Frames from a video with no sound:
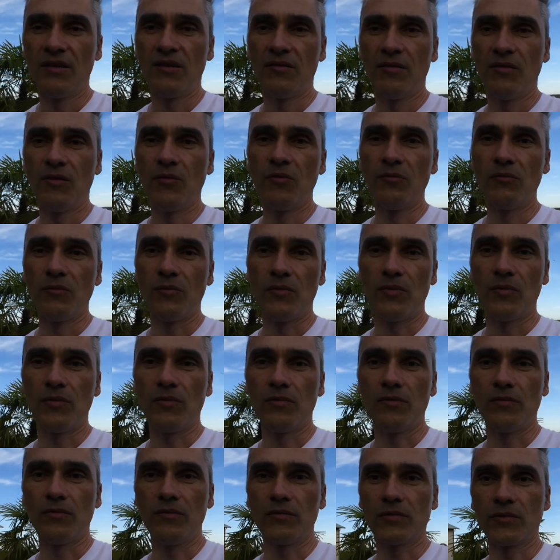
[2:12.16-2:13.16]

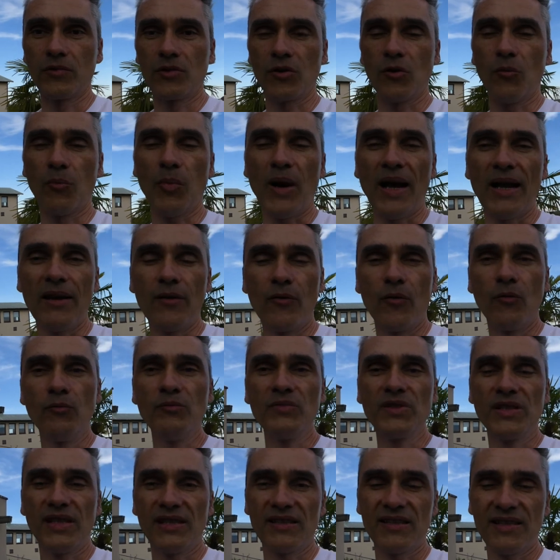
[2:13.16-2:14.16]
um, globalen
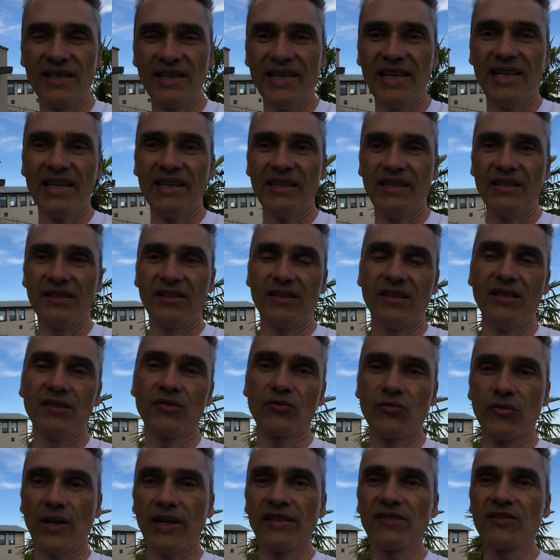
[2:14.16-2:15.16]
Umsatz jährlich, ja?
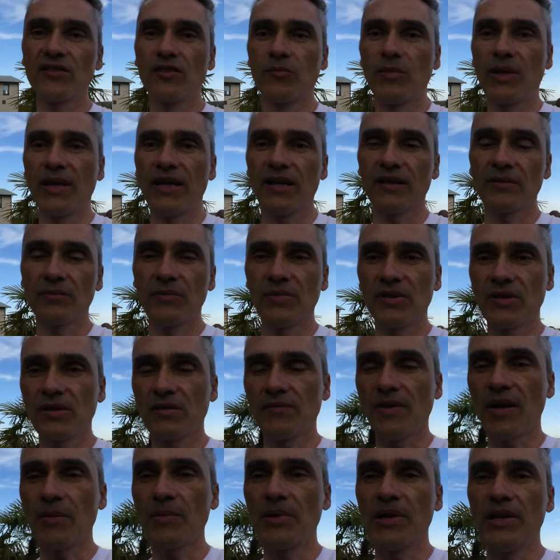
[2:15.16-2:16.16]
so 1,8 bis
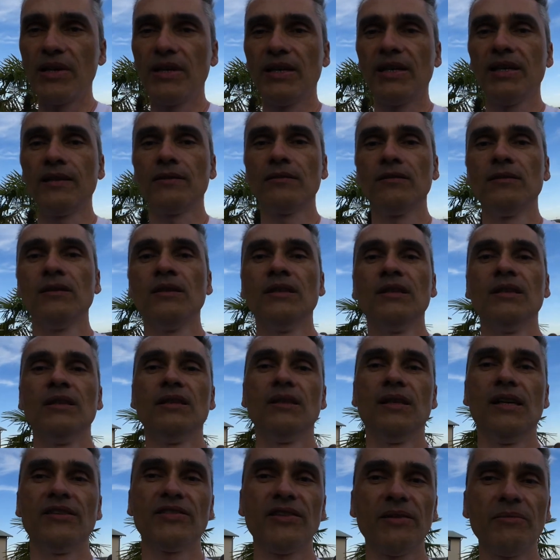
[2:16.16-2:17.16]
2 Milliarden,
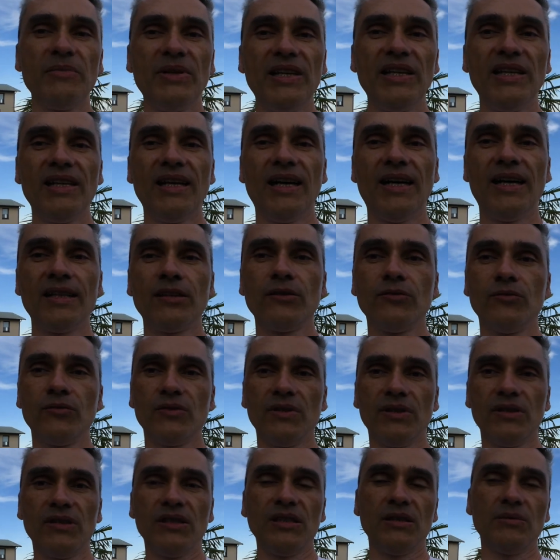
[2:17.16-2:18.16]
also ein
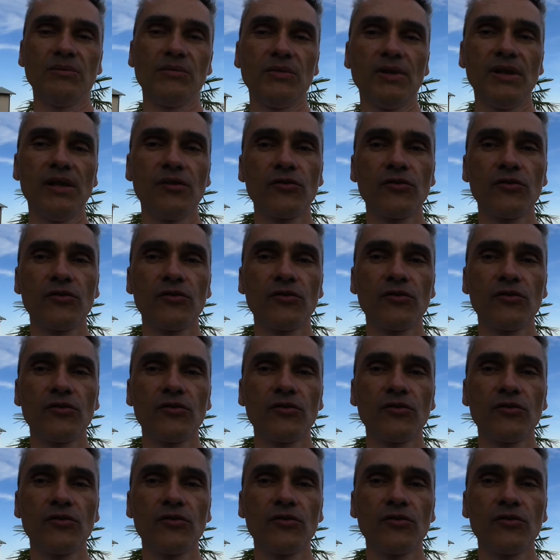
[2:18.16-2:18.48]
Milliardenunternehmen. Ja?